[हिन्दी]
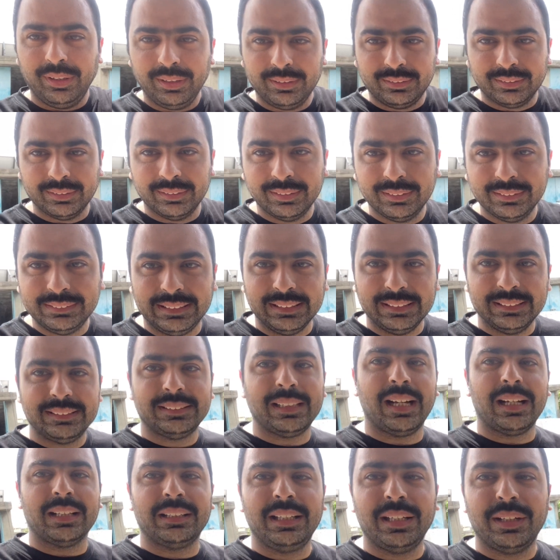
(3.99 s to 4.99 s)
को एक चीज़
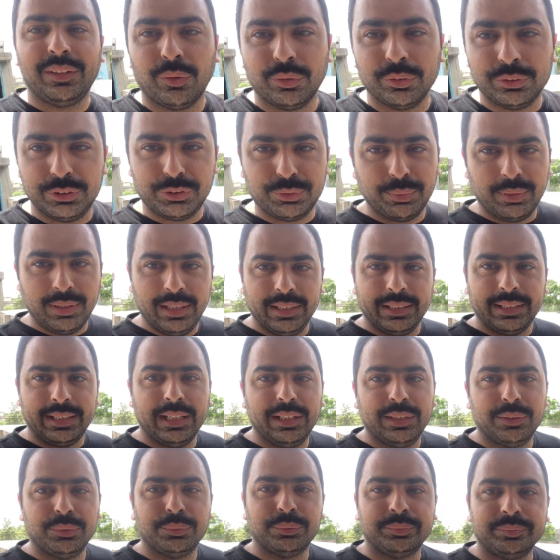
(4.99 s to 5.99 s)
कहा गई थी कोशिश में लेके
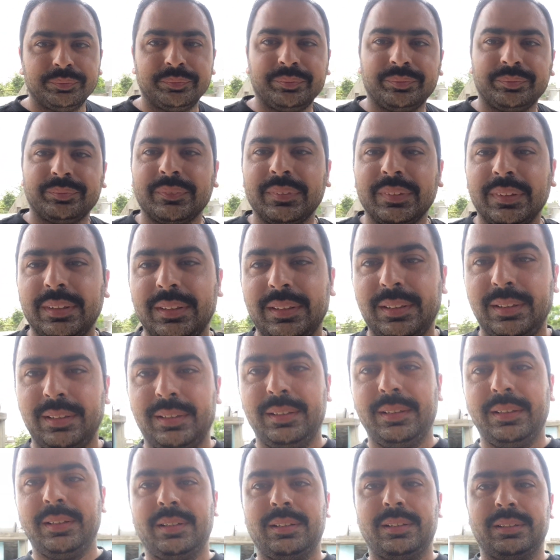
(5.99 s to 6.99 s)
आया
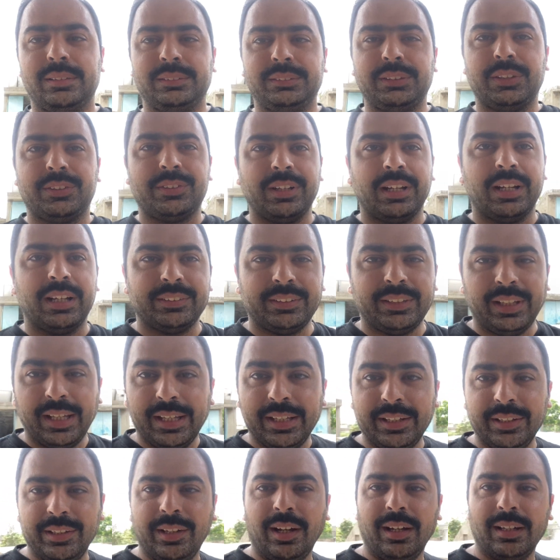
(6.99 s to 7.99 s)
हूँ जिसे कहते
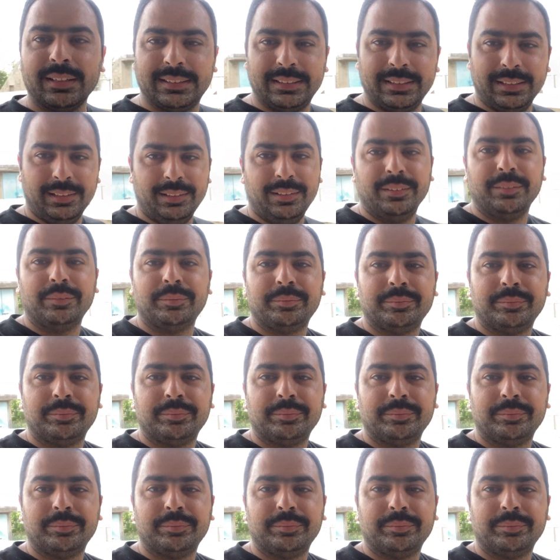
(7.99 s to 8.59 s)
हैं हीरा सील